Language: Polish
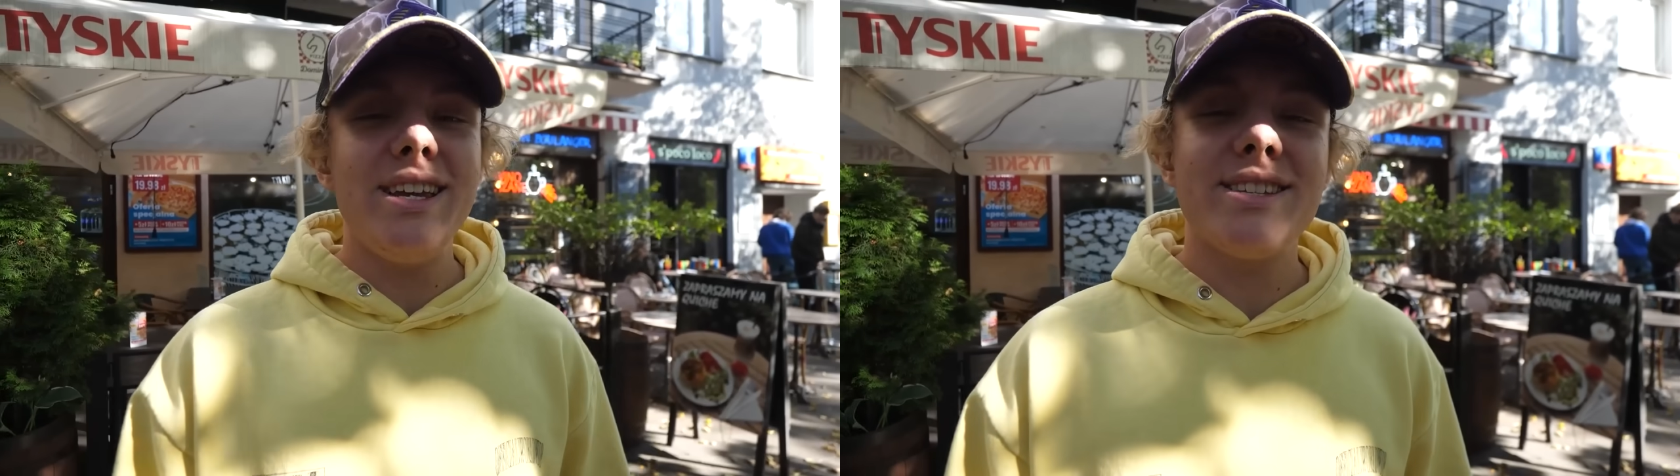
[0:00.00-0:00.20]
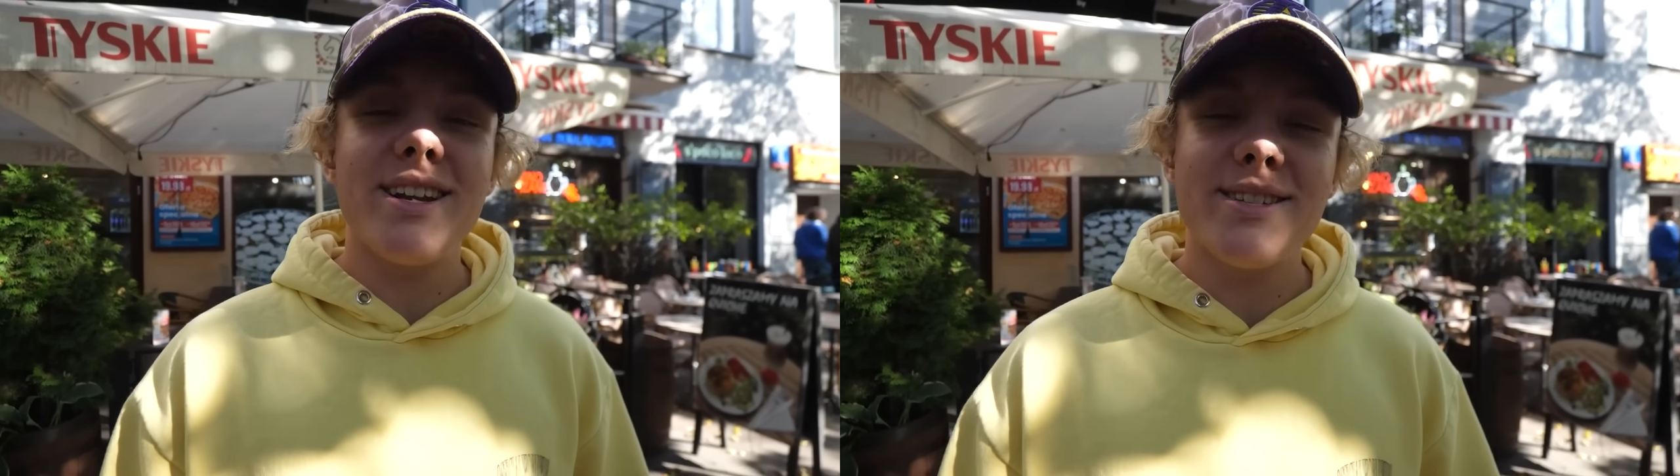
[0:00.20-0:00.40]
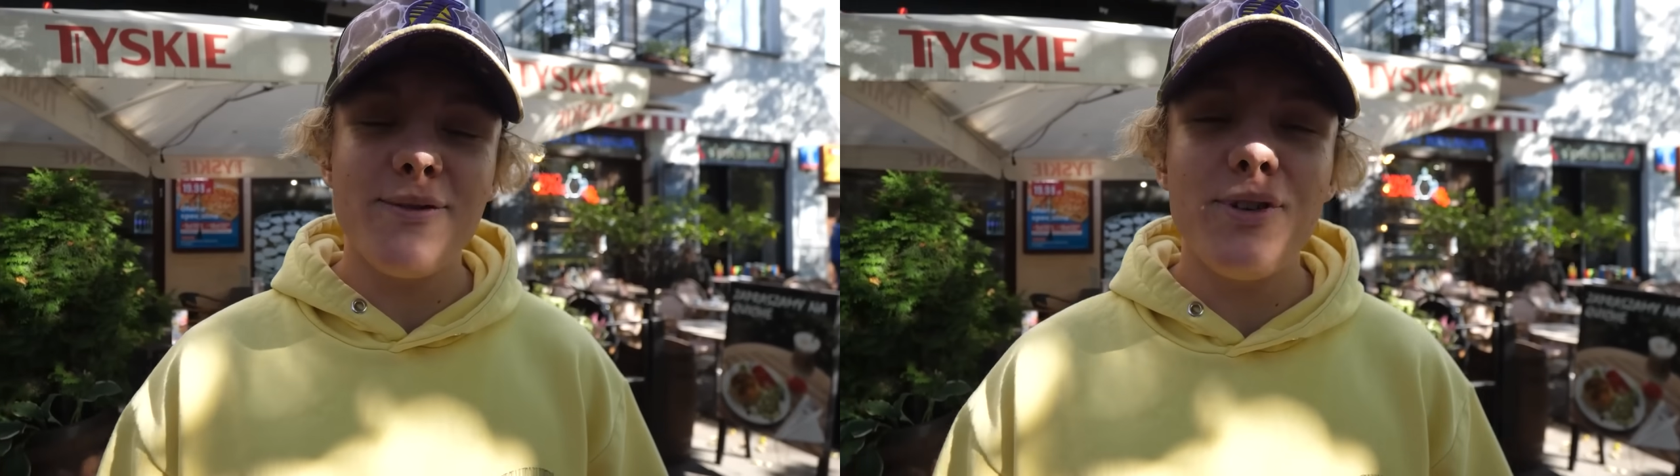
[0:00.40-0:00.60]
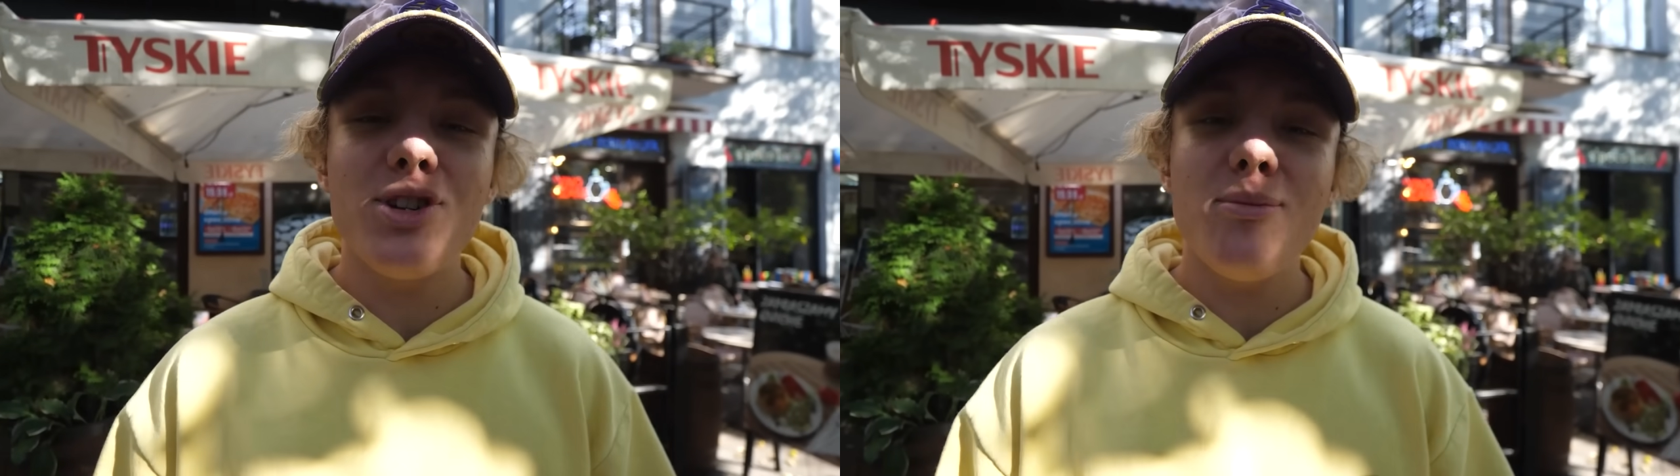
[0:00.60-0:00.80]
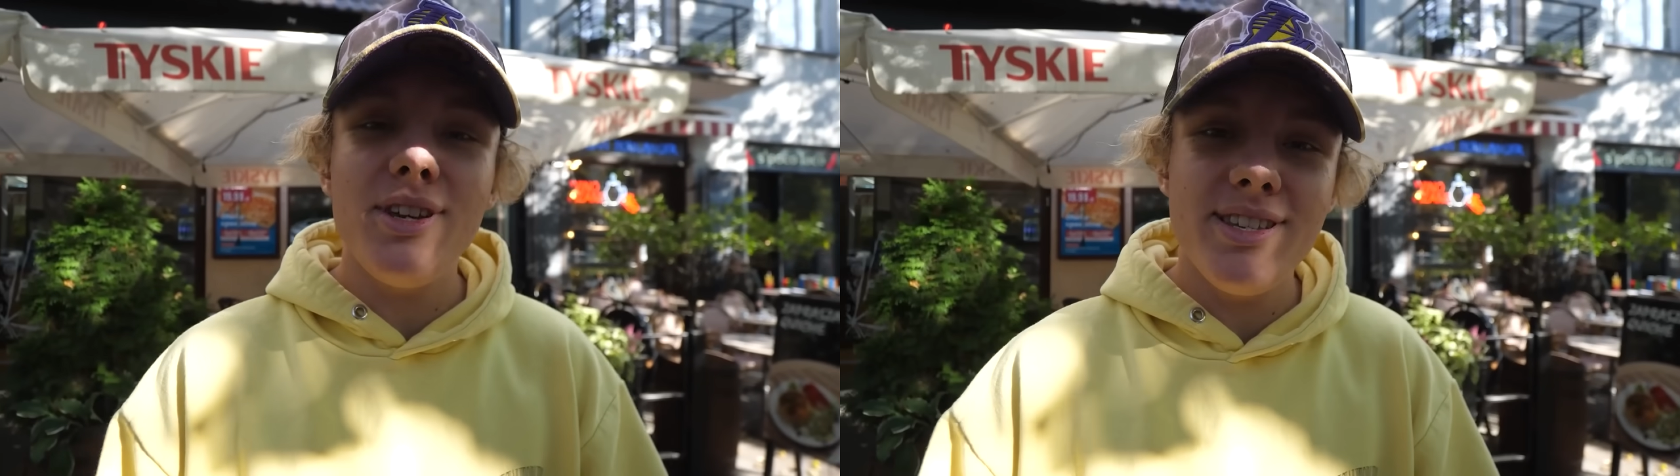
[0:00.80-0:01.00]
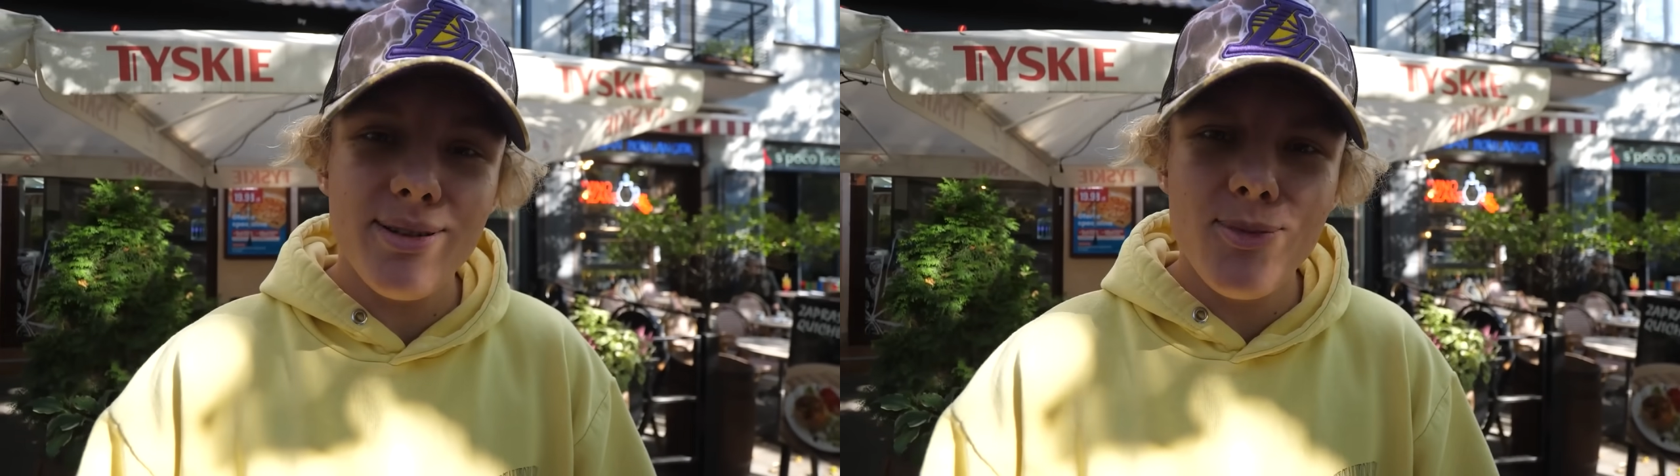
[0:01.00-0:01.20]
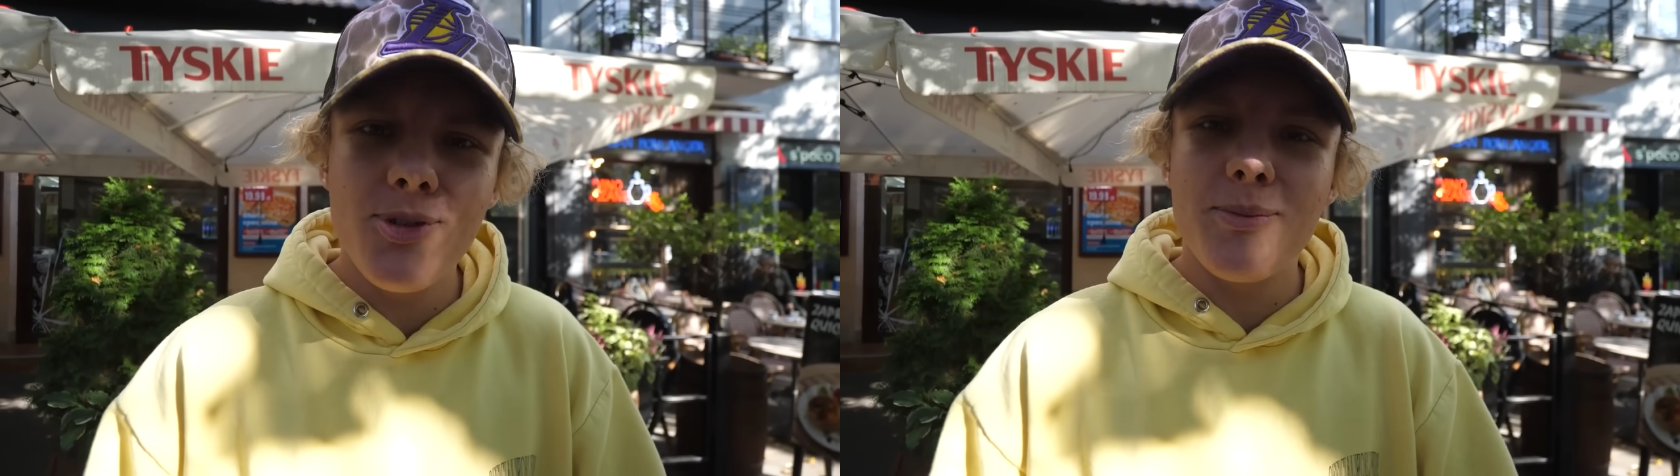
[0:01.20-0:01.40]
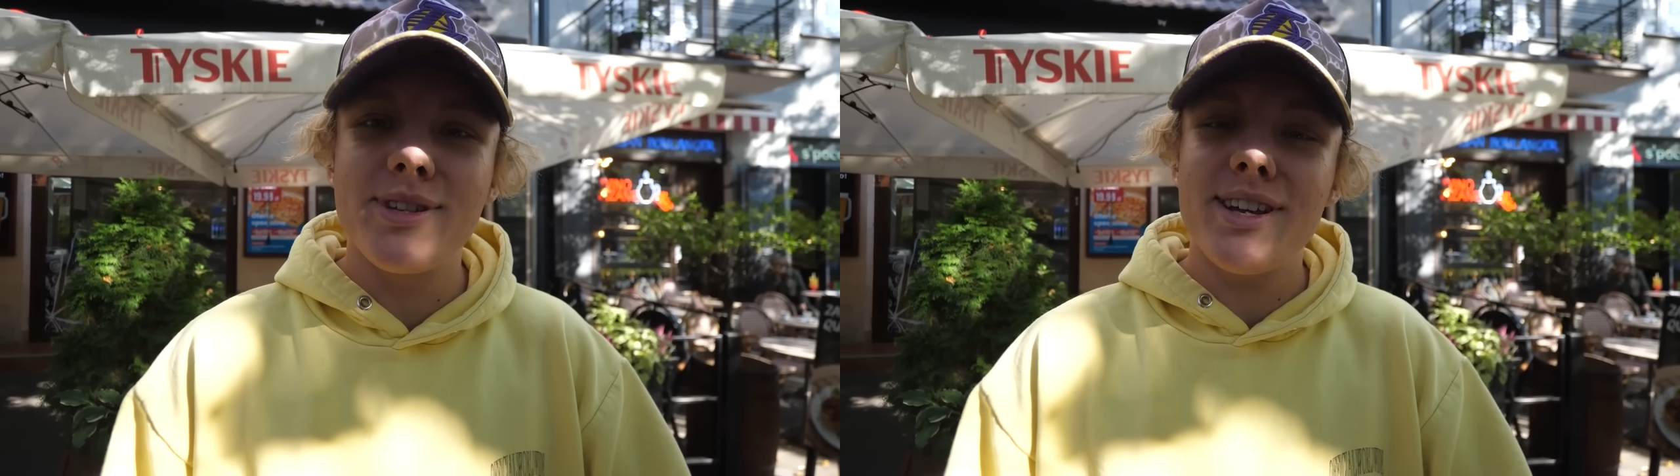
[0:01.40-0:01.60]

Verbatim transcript: I zaraz tam wyjdziemy i zamówimy.